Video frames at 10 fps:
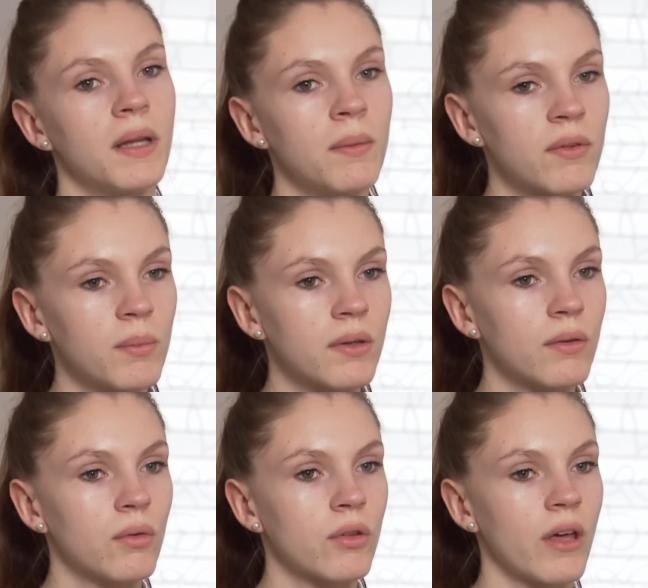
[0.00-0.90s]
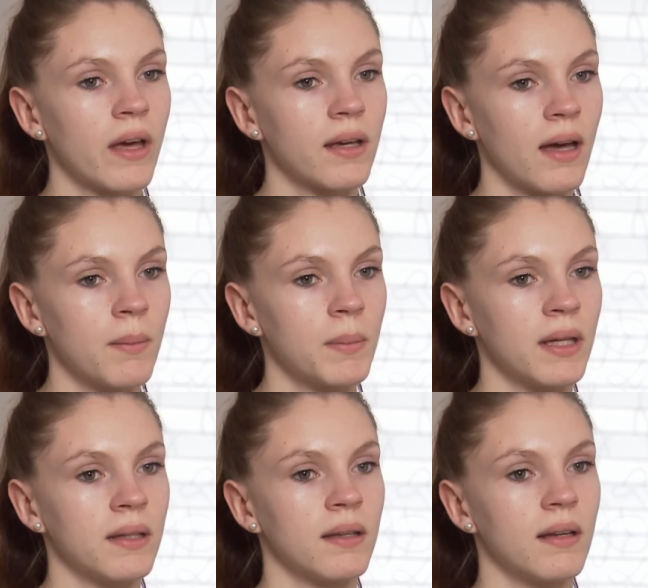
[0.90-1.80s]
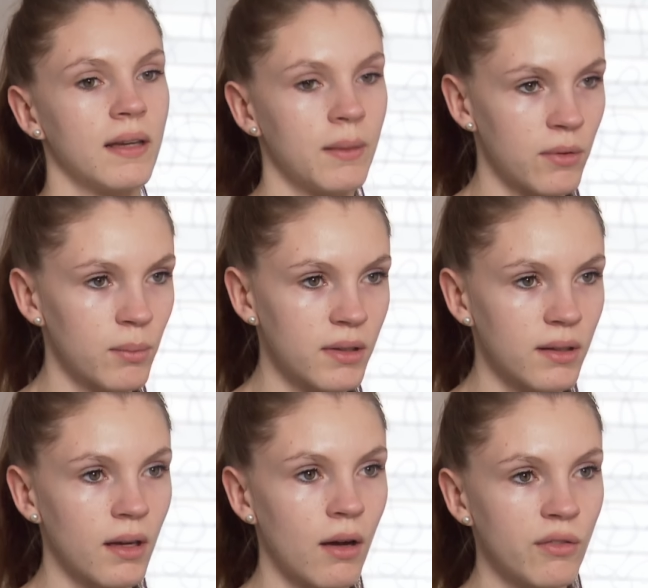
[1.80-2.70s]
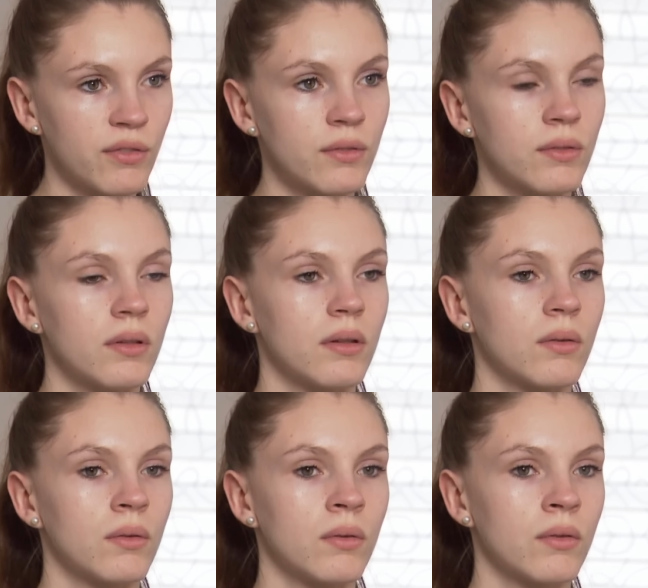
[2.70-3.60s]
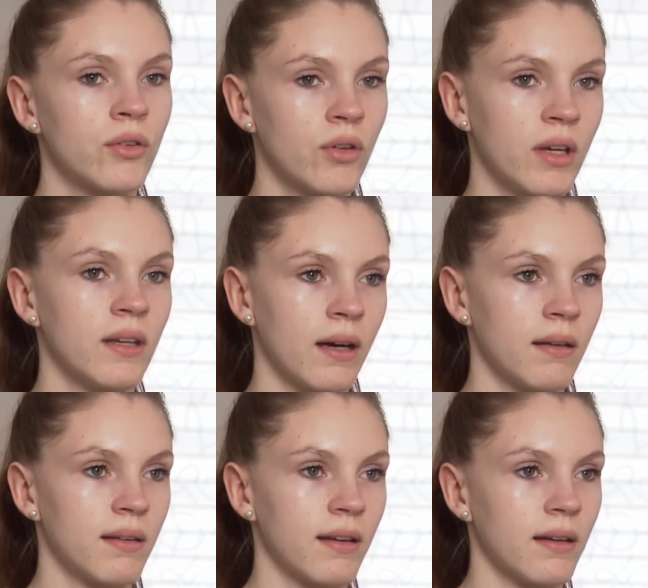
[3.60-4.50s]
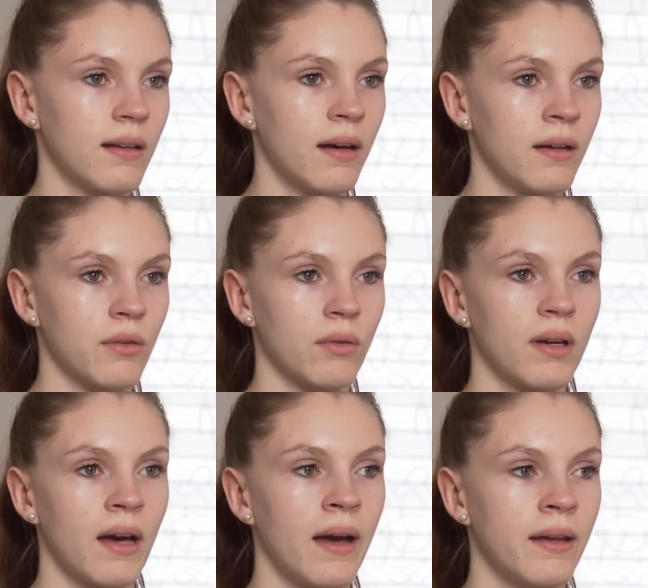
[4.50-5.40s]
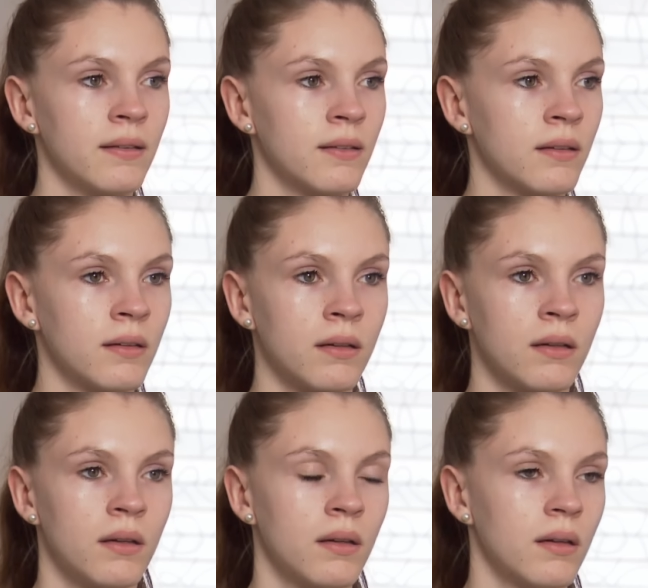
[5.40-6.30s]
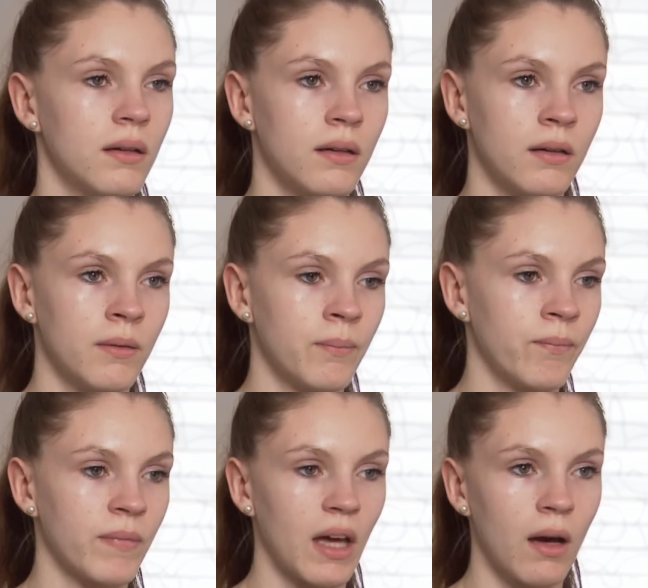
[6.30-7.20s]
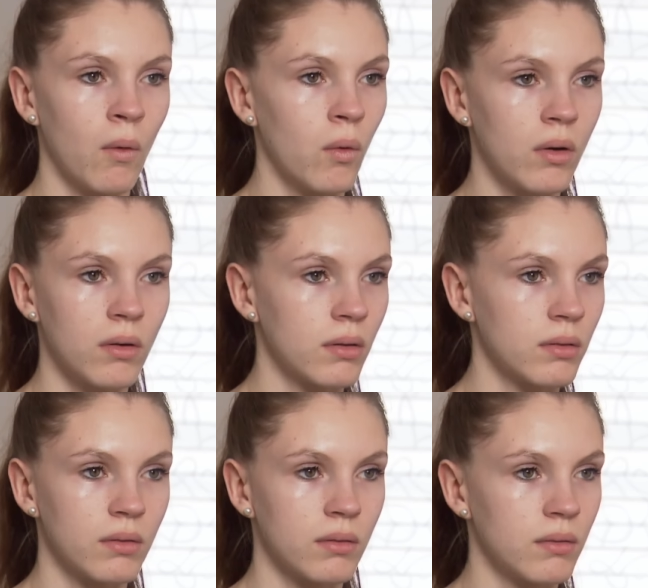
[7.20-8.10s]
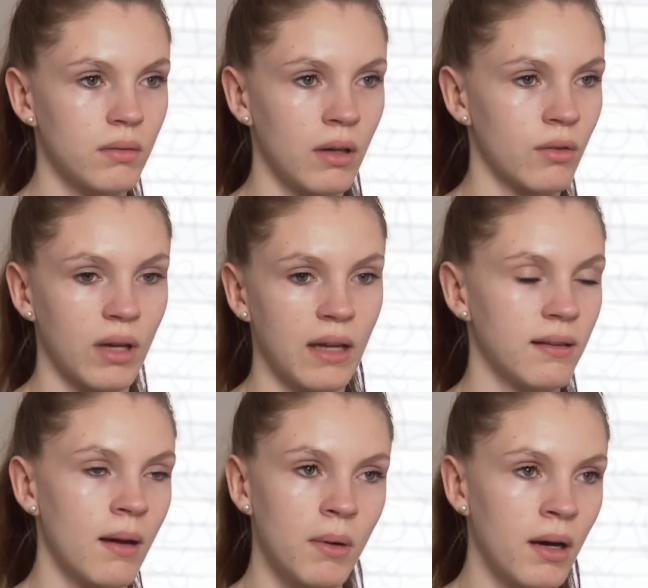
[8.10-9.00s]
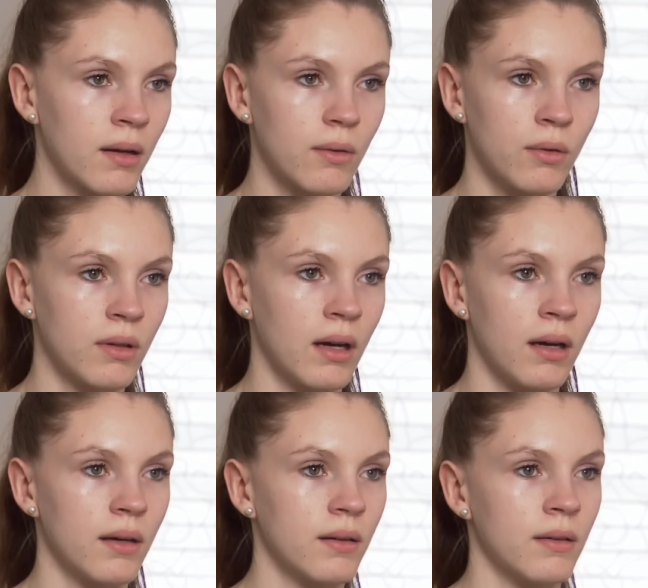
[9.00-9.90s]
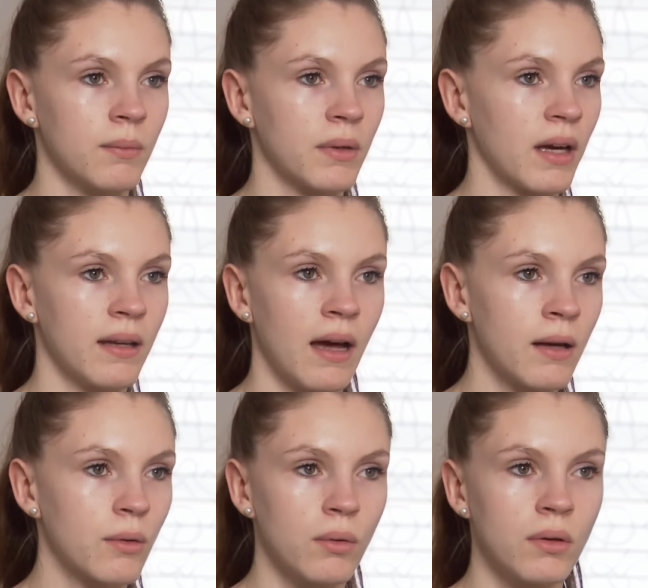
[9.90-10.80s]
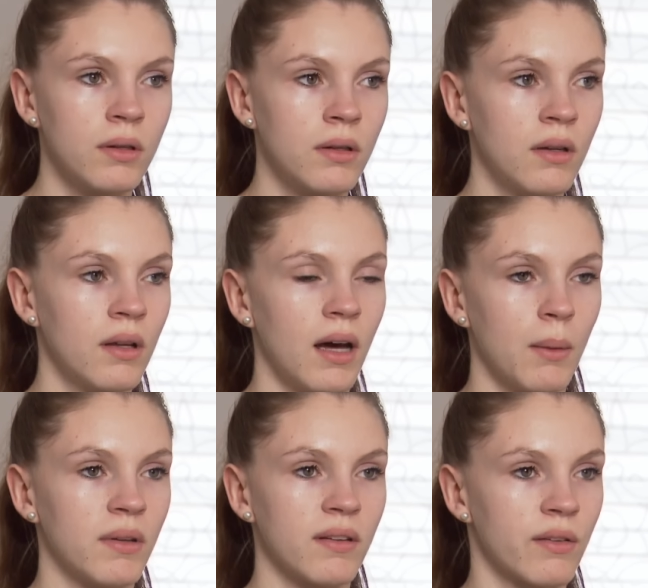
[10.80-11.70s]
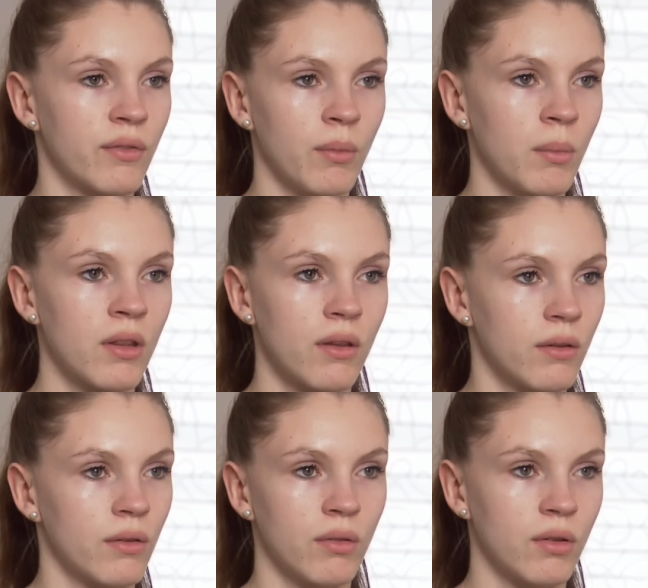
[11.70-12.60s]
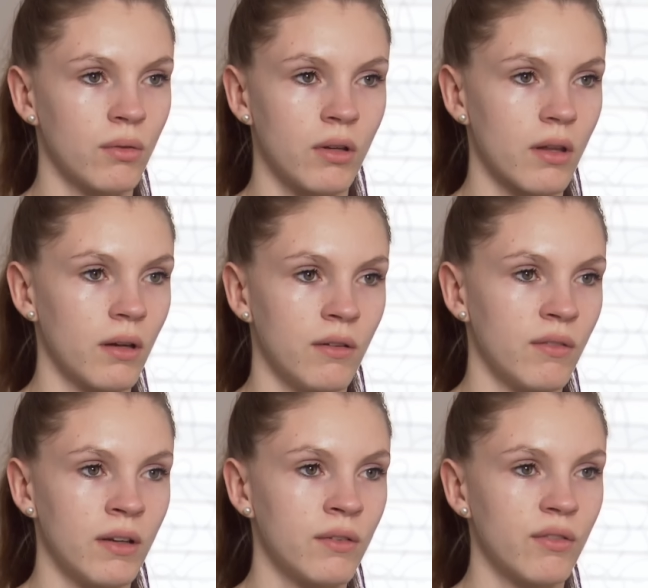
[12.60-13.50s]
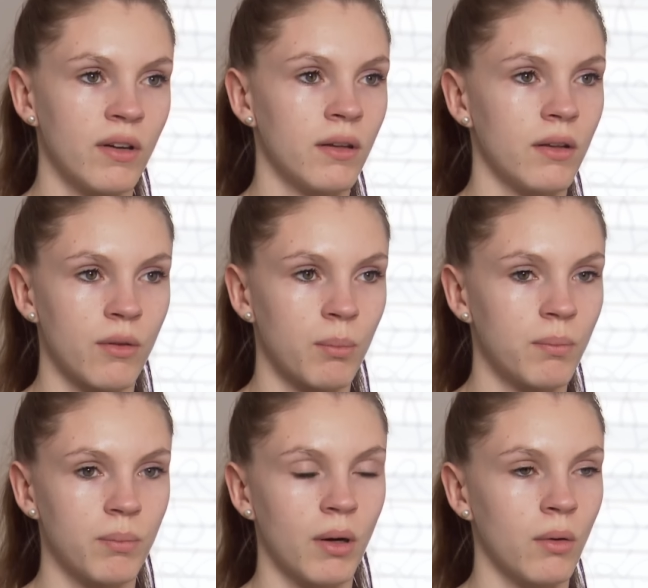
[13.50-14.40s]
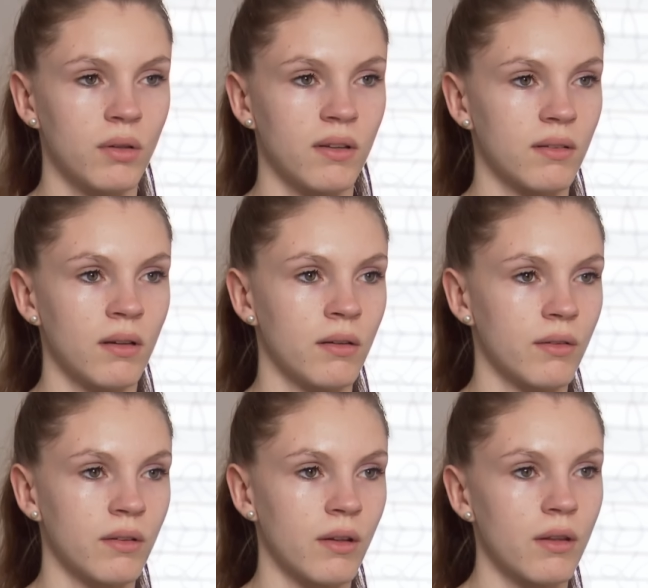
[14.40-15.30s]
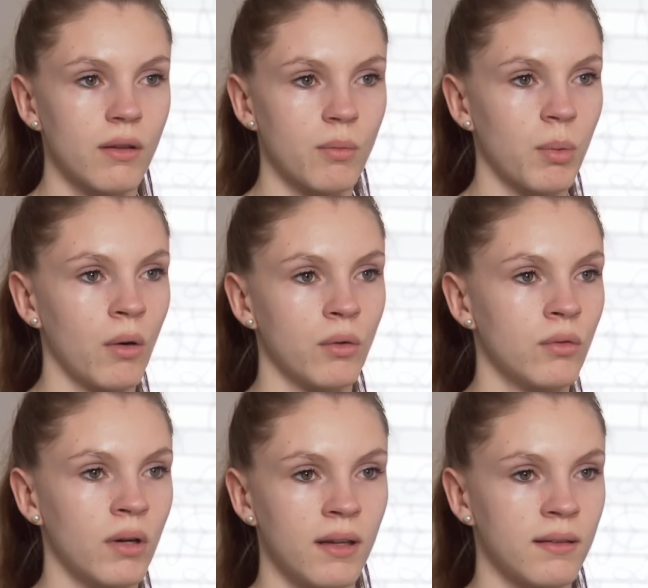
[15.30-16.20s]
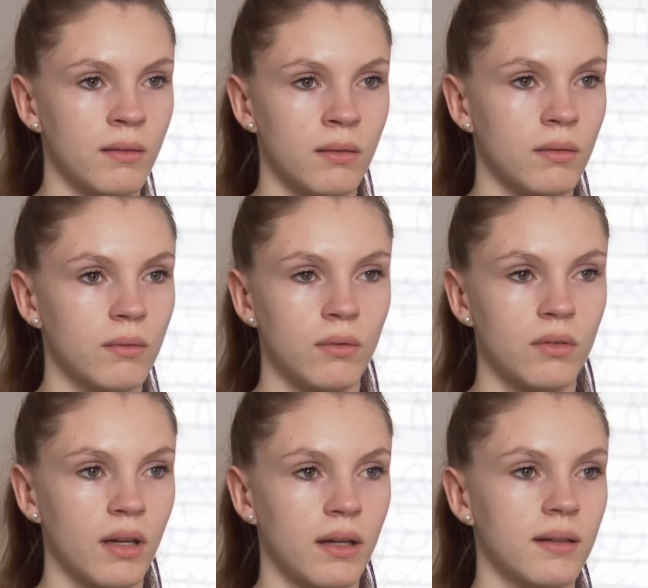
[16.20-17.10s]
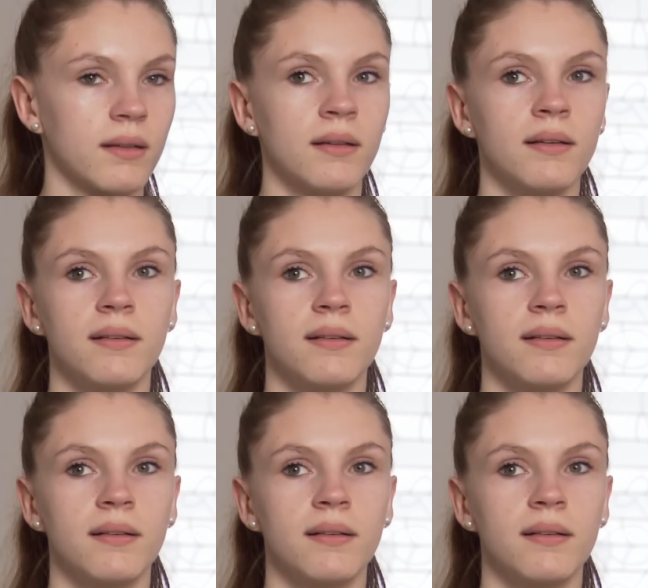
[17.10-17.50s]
Lebensmittelgutschein kann man Lebensmittel kaufen und Hygieneartikel. Also kein ähm, Rauch, also kein Tabak oder ähm, kein Alkohol. Aber das ist für mich sowieso nicht relevant, weil ich brauche das alles nicht. Ich brauche nur Essen und Trinken.